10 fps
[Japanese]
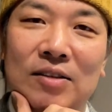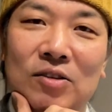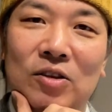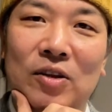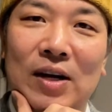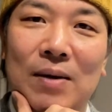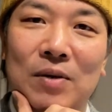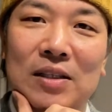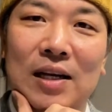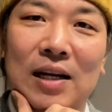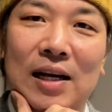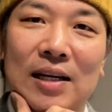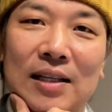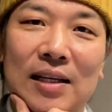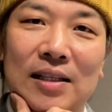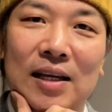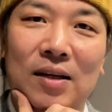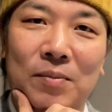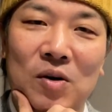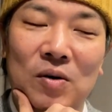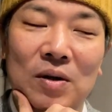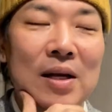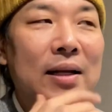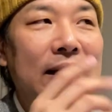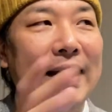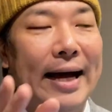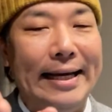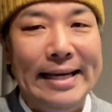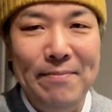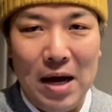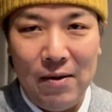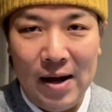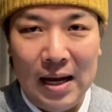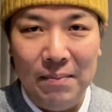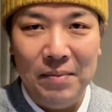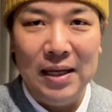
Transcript: 来るのかもしれないんですけどもただ今は